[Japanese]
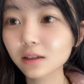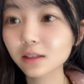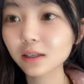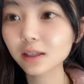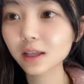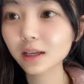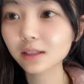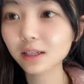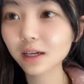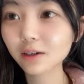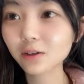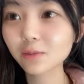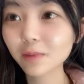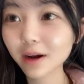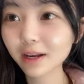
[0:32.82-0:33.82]
ひでさん、
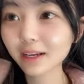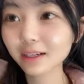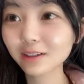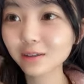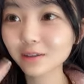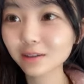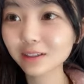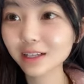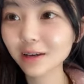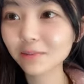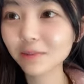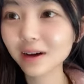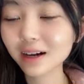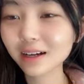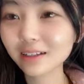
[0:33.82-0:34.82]
くまありがとうござい
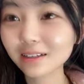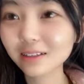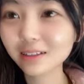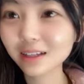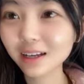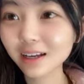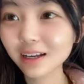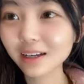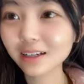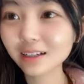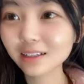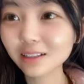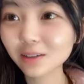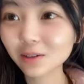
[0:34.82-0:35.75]
ます。